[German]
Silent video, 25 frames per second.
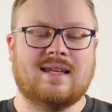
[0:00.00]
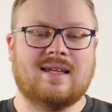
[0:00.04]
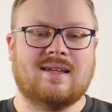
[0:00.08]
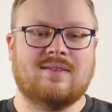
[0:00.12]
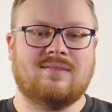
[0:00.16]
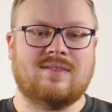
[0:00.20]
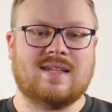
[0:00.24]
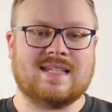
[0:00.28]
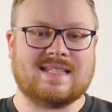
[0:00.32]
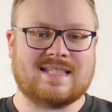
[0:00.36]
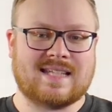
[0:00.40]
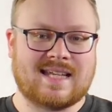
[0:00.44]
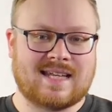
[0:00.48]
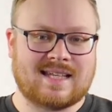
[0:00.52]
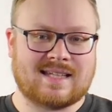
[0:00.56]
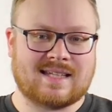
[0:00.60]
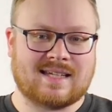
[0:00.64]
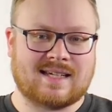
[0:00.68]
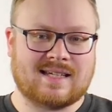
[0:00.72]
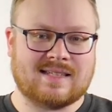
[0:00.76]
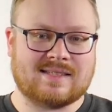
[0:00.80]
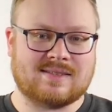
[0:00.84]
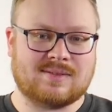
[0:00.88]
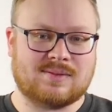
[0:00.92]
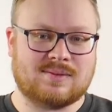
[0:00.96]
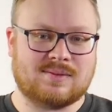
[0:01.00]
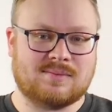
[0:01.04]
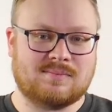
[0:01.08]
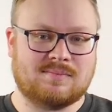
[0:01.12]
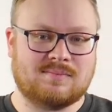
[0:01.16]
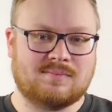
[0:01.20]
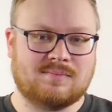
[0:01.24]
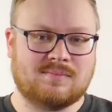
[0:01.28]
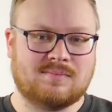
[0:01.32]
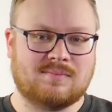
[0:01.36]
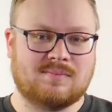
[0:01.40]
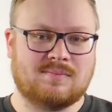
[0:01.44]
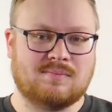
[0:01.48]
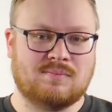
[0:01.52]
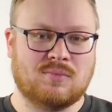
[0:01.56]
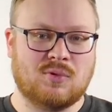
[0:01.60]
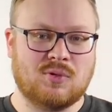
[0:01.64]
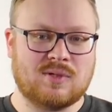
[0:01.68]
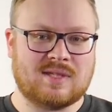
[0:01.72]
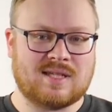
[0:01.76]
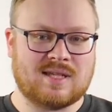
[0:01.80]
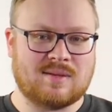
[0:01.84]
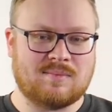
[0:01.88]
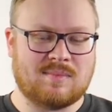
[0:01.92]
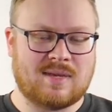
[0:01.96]
Wir sehen also,
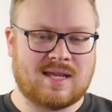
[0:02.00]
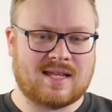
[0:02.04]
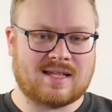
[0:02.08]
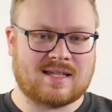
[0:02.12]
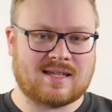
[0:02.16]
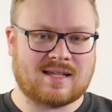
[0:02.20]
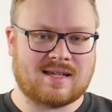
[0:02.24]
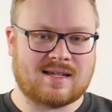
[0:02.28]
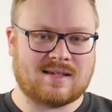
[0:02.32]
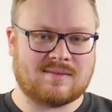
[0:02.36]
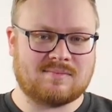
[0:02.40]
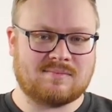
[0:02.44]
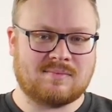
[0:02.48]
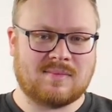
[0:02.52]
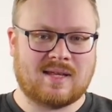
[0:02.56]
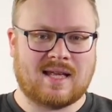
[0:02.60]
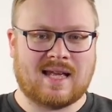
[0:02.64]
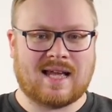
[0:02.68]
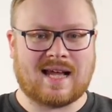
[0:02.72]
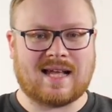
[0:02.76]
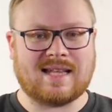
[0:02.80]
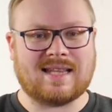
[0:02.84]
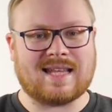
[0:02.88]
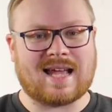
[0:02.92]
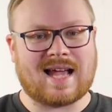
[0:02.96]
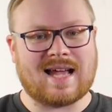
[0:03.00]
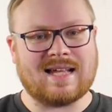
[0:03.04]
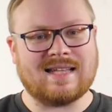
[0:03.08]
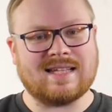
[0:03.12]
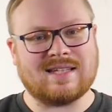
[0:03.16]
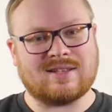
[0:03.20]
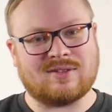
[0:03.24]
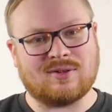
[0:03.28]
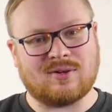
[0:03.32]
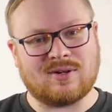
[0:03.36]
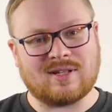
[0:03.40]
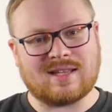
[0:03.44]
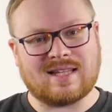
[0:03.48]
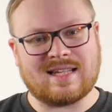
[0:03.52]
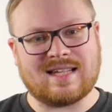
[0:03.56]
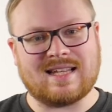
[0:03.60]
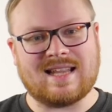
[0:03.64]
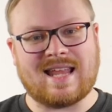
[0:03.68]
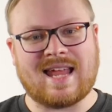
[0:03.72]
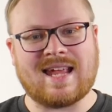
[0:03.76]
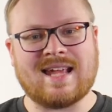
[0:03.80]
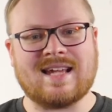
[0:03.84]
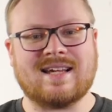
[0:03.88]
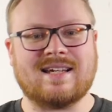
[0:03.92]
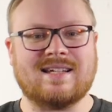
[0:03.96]
Multimedia hat eine deutlich
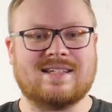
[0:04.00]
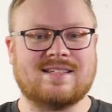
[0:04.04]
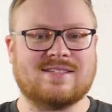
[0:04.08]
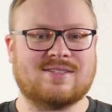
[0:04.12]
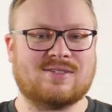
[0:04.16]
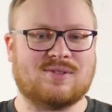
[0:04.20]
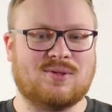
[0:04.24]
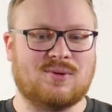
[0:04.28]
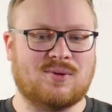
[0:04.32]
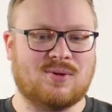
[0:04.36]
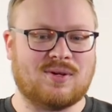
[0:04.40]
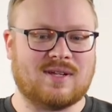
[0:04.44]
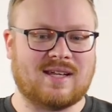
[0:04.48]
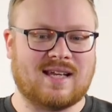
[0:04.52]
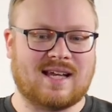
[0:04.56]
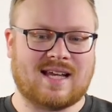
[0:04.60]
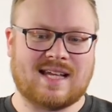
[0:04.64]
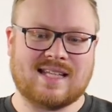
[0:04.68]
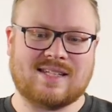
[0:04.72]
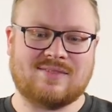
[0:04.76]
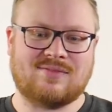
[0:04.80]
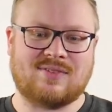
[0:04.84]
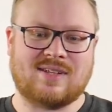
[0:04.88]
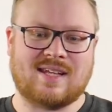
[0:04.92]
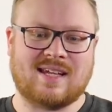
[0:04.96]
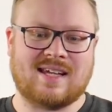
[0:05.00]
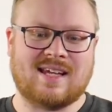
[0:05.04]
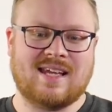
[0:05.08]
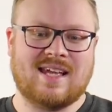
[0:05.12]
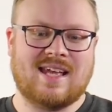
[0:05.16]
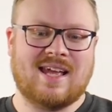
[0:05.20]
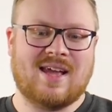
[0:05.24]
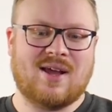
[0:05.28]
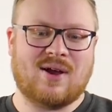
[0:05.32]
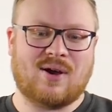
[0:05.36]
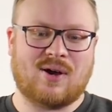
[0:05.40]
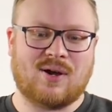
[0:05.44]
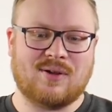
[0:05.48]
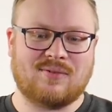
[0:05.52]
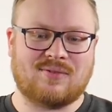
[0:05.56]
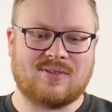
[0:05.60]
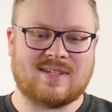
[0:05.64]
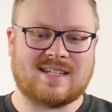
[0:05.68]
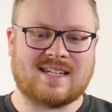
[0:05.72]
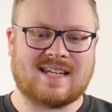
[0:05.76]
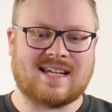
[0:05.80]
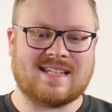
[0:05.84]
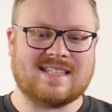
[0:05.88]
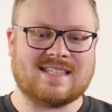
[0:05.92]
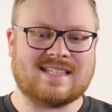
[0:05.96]
längere Historie, als wir
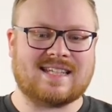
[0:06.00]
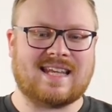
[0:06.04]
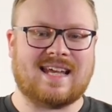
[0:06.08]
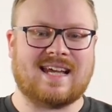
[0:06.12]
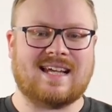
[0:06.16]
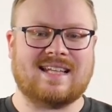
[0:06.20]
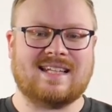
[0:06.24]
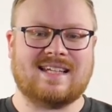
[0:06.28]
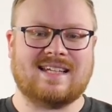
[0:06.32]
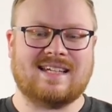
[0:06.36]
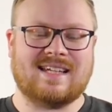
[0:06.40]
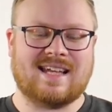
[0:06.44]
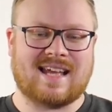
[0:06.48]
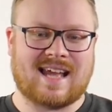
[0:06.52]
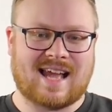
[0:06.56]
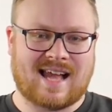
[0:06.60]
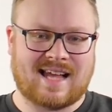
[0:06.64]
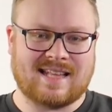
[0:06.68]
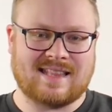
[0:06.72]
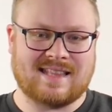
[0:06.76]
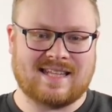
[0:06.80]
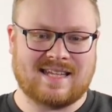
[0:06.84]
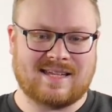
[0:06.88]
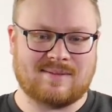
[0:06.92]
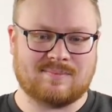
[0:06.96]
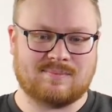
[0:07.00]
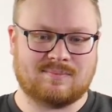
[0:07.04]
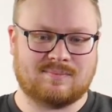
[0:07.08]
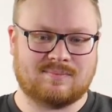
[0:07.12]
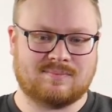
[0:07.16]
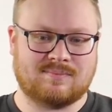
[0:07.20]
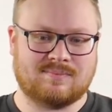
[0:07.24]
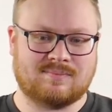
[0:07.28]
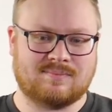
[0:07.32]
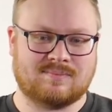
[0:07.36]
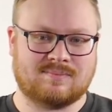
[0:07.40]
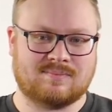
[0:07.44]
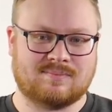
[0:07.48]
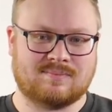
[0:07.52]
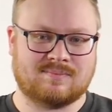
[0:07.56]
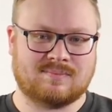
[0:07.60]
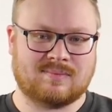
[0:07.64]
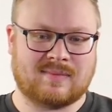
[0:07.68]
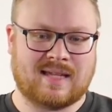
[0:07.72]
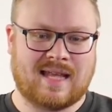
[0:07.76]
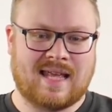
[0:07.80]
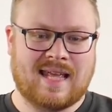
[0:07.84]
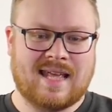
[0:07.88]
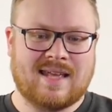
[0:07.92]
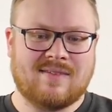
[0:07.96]
häufig ganz gerne annehmen.
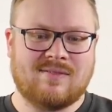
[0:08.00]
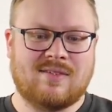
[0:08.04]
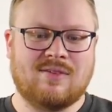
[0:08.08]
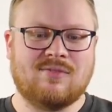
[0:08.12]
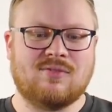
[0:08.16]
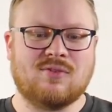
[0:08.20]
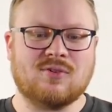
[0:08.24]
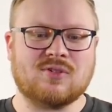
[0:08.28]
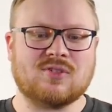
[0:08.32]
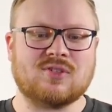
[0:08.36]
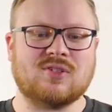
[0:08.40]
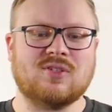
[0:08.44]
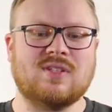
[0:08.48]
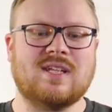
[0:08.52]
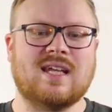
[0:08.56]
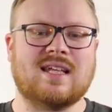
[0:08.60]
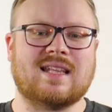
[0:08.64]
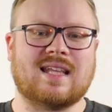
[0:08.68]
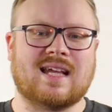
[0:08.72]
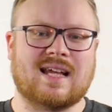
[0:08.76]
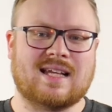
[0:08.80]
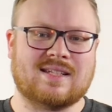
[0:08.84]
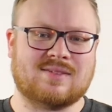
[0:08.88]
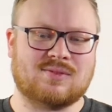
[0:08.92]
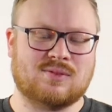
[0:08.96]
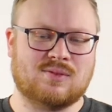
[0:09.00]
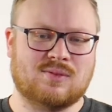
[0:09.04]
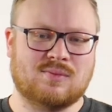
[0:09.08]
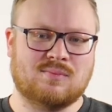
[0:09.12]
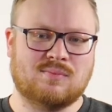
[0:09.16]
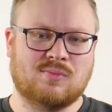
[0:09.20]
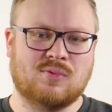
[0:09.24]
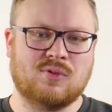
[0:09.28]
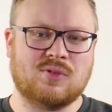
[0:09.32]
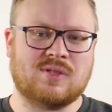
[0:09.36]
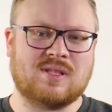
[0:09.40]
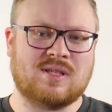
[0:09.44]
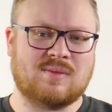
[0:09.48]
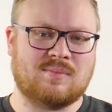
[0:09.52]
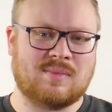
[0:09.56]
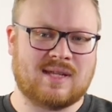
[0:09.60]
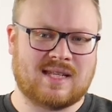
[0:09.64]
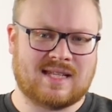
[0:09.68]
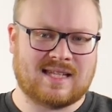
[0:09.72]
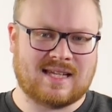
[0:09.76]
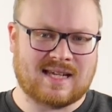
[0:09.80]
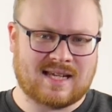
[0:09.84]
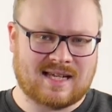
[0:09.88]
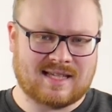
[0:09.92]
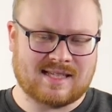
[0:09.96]
Wie funktioniert also
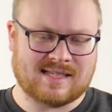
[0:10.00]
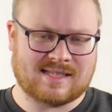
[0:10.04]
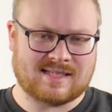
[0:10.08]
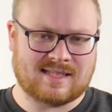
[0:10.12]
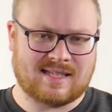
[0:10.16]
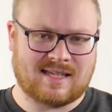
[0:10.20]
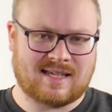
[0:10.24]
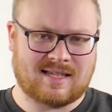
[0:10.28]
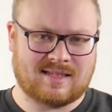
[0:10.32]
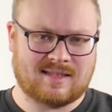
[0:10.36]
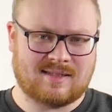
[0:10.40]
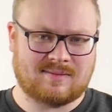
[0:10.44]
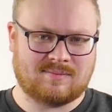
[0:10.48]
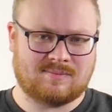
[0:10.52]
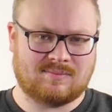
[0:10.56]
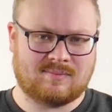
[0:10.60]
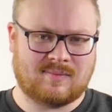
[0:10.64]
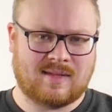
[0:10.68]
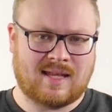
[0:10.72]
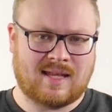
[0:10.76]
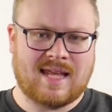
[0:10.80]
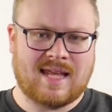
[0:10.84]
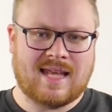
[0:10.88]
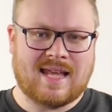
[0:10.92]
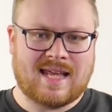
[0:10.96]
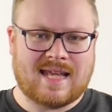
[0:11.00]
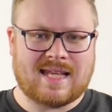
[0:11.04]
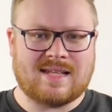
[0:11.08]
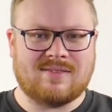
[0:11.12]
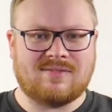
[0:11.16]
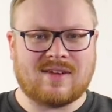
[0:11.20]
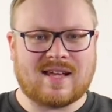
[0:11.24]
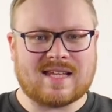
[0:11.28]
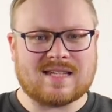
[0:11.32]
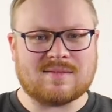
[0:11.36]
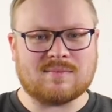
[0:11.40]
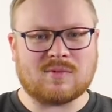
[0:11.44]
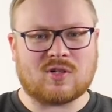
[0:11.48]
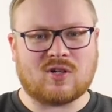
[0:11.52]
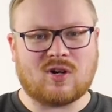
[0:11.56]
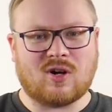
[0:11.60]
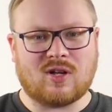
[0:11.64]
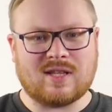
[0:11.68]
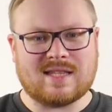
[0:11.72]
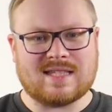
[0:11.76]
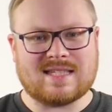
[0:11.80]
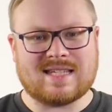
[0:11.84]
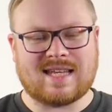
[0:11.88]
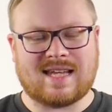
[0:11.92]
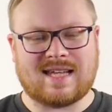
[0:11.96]
multimediales Lernen? In welchen
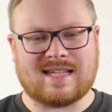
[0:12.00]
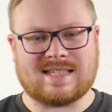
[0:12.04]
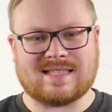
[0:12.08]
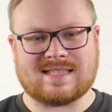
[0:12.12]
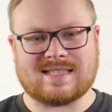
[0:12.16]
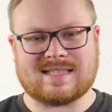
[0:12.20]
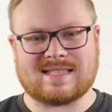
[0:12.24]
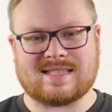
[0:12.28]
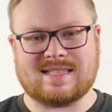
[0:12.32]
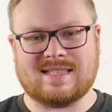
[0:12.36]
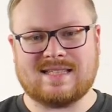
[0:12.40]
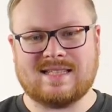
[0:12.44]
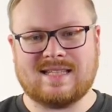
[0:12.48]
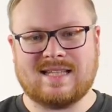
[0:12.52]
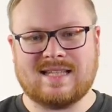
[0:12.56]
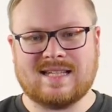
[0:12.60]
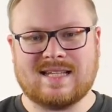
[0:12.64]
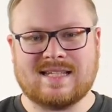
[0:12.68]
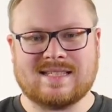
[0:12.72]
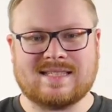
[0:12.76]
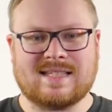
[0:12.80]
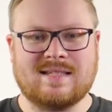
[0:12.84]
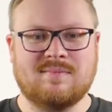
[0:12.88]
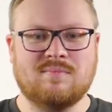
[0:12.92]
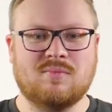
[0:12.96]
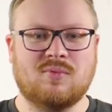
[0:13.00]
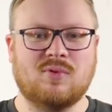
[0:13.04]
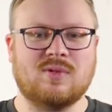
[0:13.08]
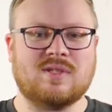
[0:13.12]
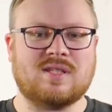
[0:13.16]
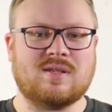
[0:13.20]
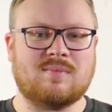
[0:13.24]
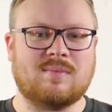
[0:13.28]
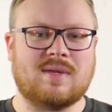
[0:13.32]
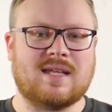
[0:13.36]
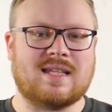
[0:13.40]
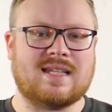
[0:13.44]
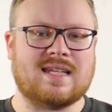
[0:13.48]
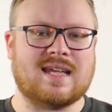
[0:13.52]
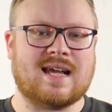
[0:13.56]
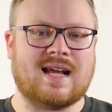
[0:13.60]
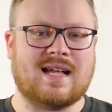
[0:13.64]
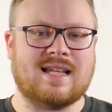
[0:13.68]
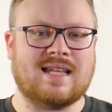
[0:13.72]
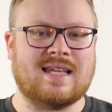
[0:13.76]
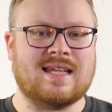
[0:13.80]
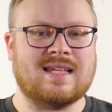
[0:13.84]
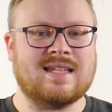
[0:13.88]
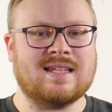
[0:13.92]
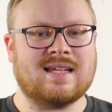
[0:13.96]
Kontexten sind
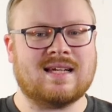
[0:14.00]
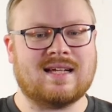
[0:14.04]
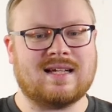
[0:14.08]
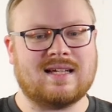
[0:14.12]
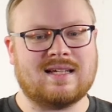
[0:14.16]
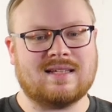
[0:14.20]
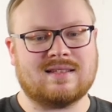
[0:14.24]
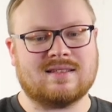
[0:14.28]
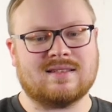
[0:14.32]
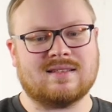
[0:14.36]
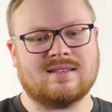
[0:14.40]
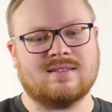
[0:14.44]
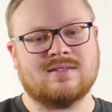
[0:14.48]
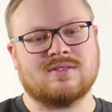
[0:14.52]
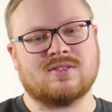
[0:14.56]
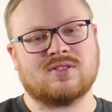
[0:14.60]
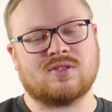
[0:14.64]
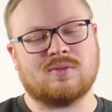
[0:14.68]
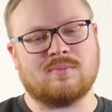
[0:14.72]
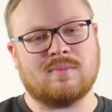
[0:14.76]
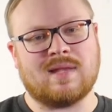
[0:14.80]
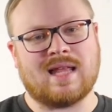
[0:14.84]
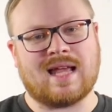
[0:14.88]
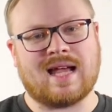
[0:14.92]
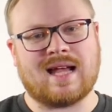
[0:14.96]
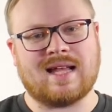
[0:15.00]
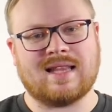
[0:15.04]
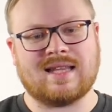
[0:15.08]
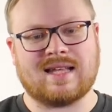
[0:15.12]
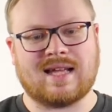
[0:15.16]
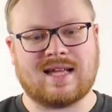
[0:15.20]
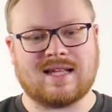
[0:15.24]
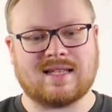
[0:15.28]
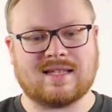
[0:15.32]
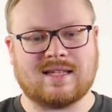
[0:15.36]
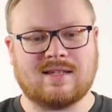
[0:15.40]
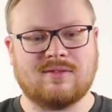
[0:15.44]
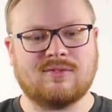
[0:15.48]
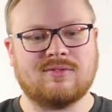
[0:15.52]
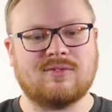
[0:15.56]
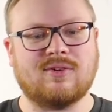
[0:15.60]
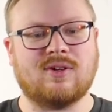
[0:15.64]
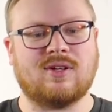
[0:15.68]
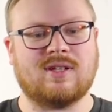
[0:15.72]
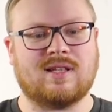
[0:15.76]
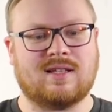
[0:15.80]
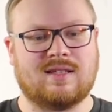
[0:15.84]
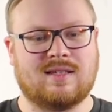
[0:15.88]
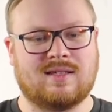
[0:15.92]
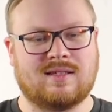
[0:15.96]
multimediale Inhalte zum Lernen eigentlich
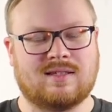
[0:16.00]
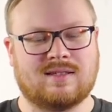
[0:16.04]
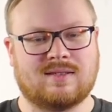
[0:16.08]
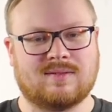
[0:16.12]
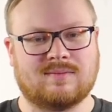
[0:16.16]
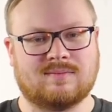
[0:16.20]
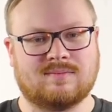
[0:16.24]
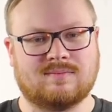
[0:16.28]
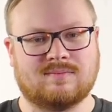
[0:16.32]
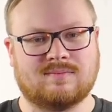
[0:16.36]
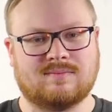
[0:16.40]
förderlich?